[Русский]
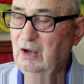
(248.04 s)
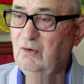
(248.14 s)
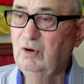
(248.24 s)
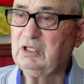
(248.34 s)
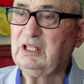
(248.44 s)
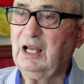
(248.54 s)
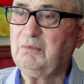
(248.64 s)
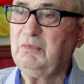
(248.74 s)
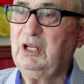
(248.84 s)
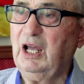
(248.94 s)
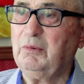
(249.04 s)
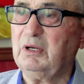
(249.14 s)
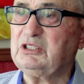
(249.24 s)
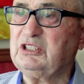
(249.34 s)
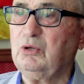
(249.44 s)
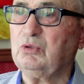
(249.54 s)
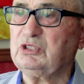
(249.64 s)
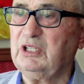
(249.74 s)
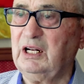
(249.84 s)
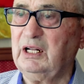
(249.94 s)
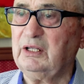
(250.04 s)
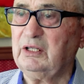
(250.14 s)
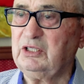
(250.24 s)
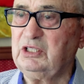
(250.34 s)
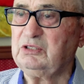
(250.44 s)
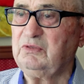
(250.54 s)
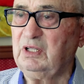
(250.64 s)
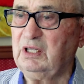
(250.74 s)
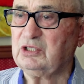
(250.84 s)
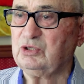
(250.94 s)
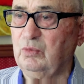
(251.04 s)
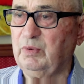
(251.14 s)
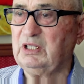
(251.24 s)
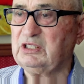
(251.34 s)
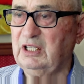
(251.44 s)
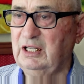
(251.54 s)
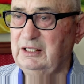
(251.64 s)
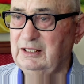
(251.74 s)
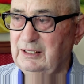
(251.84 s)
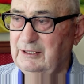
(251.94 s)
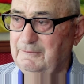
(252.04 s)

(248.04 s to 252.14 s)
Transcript: Вот так мы об отце узнали действительно, что происходило.